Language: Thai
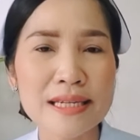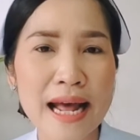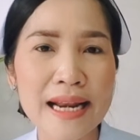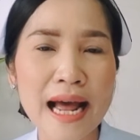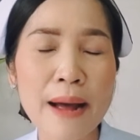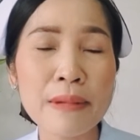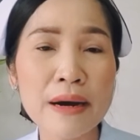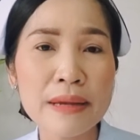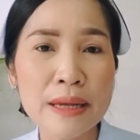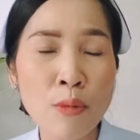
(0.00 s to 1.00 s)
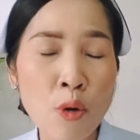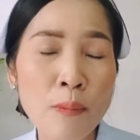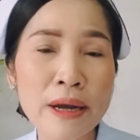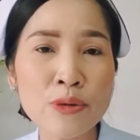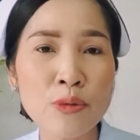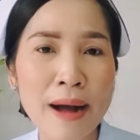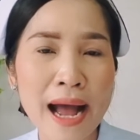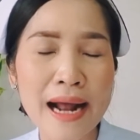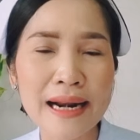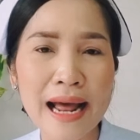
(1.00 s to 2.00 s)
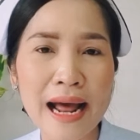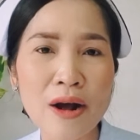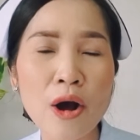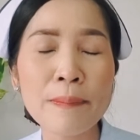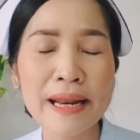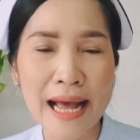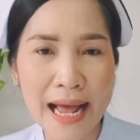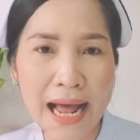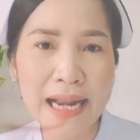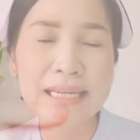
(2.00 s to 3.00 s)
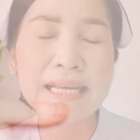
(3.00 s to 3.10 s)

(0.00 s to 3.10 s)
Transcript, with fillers: เพราะฉะนั้นนะคะเมื่อมีมูกมาอยู่มากนะคะก็เป็นอา